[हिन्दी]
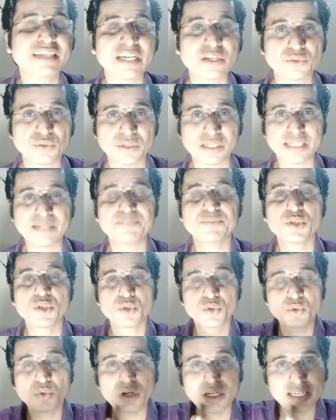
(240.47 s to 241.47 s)
का रोल है
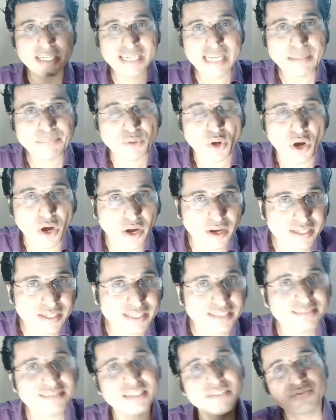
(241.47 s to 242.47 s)
तो अगर आप
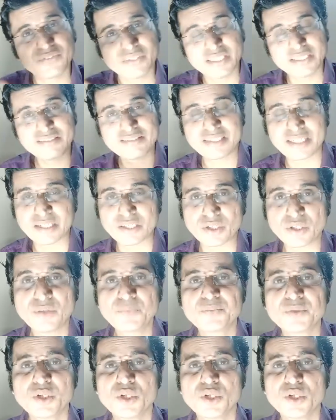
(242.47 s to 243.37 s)
ऑनेस्ट एफर्ट्स कर रहे हो